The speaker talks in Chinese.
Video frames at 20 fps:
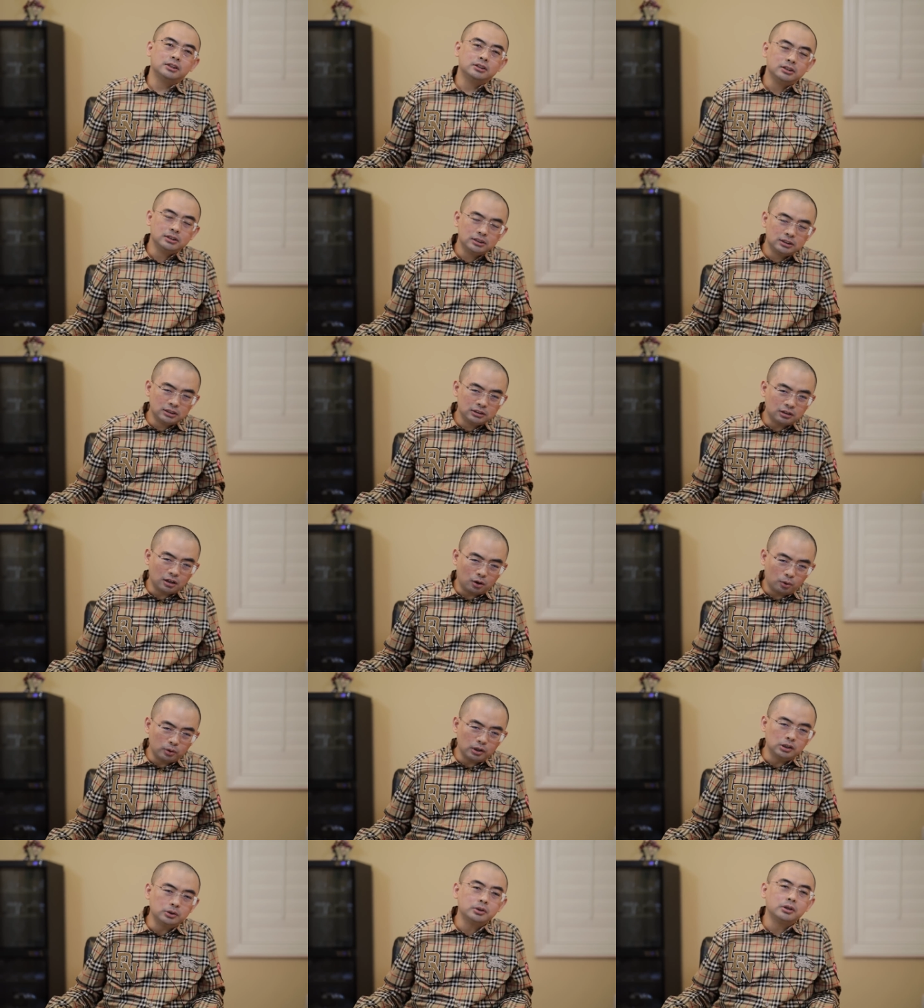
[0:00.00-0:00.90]
这是一期呢
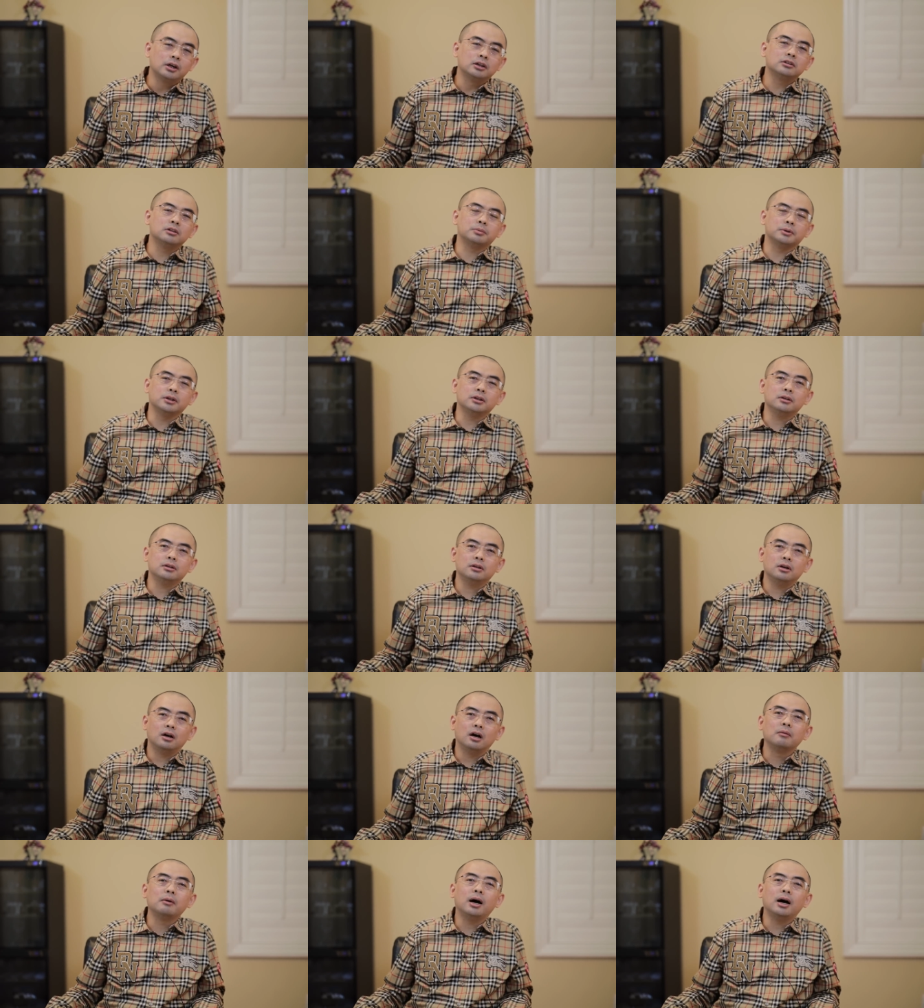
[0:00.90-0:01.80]
会员专享视频，
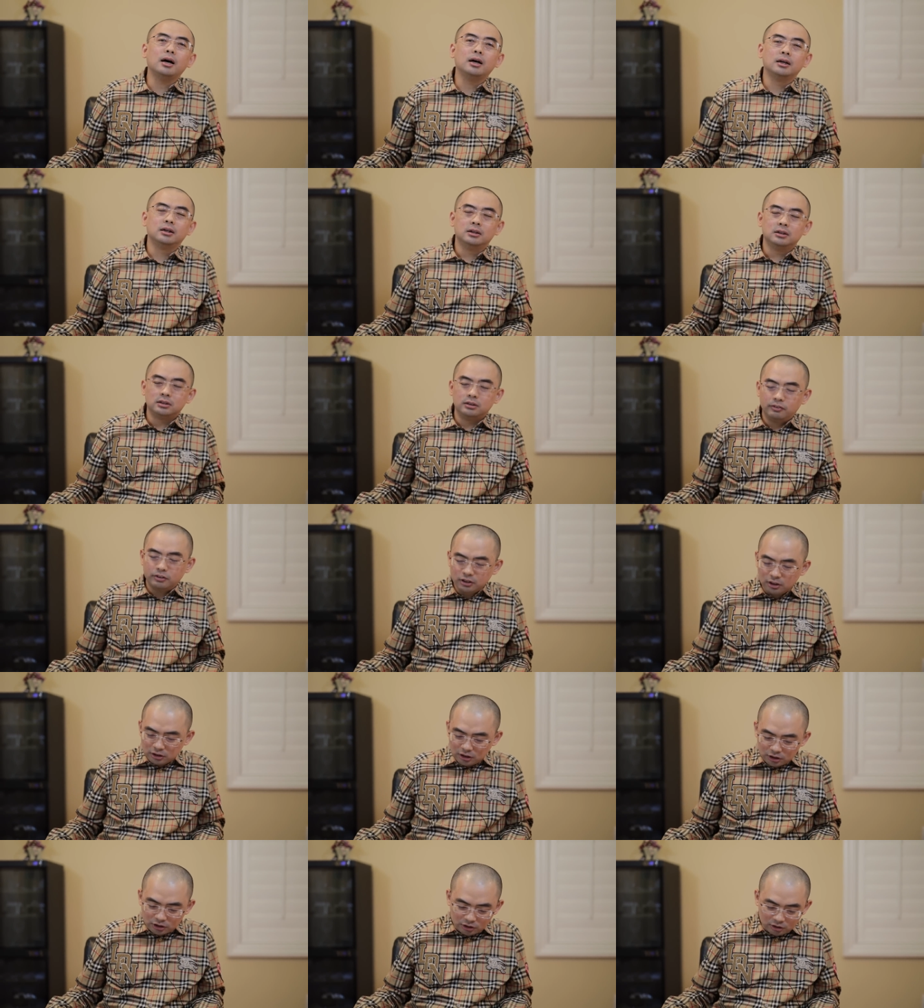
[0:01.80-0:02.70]
好吧，是未
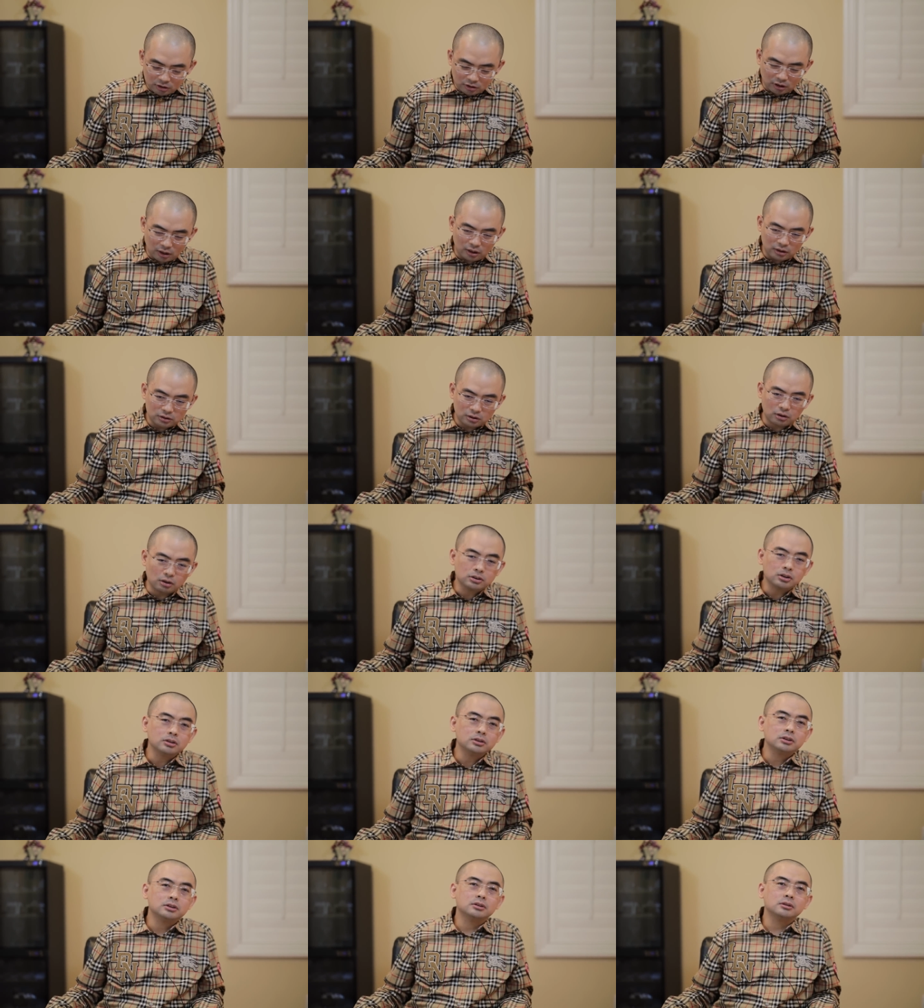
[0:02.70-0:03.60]
经证实的呢小道
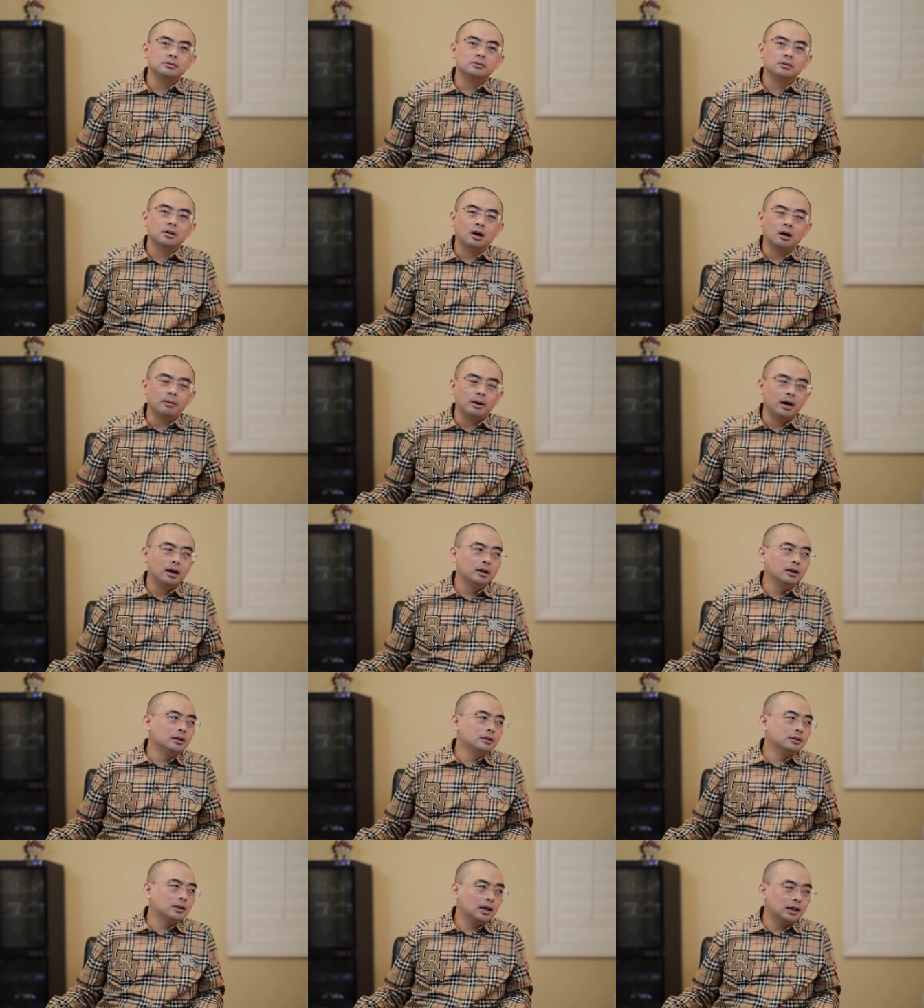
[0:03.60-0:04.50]
消息，好吧。
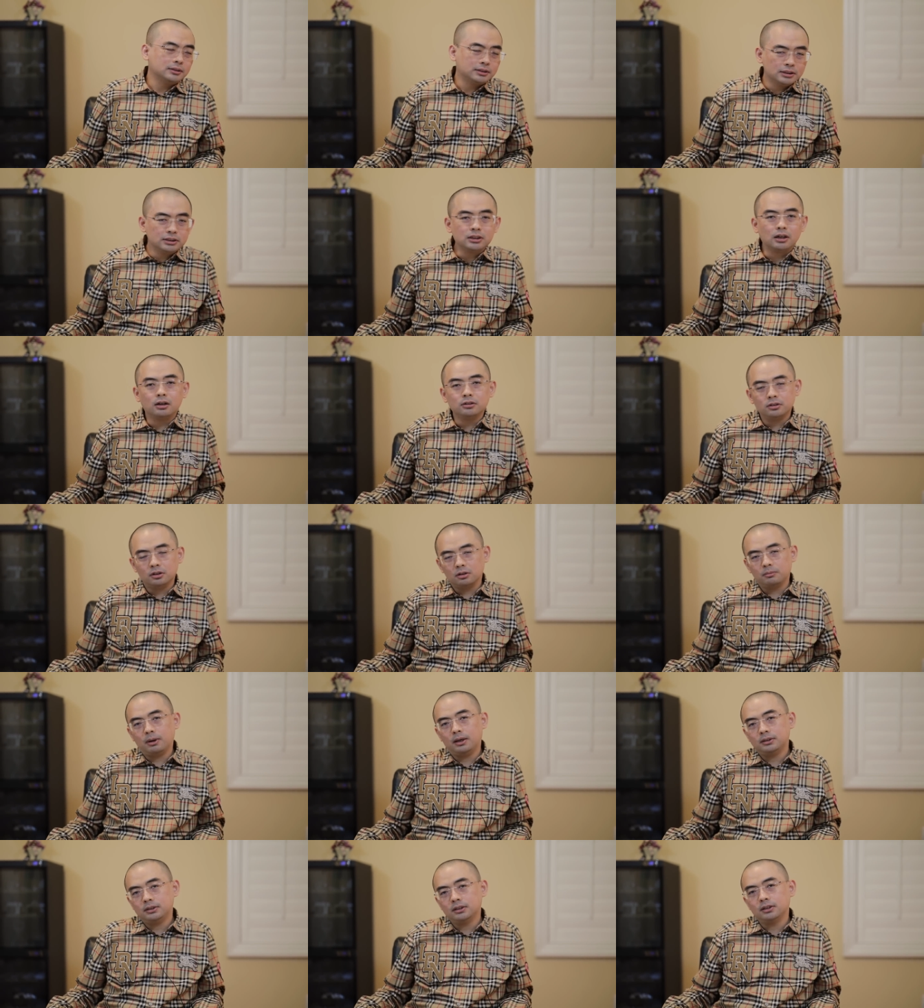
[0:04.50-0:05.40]
那今天讲到这
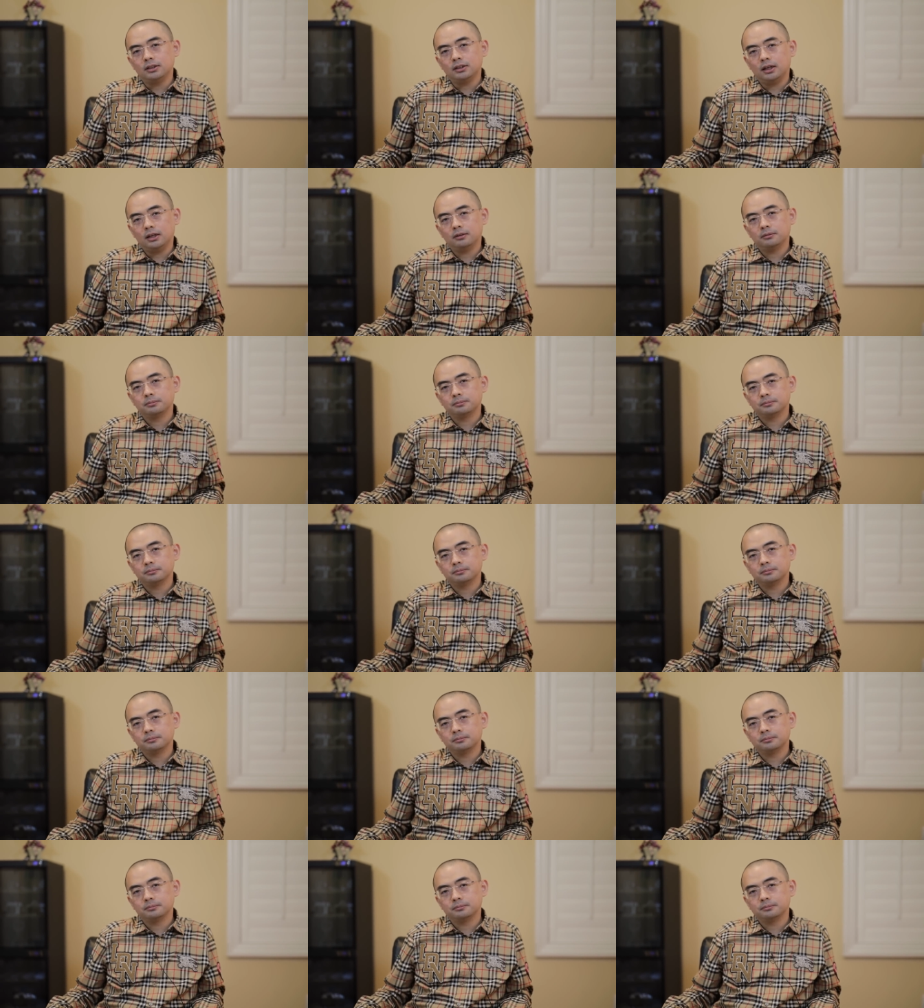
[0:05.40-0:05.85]
里吧，谢谢大家。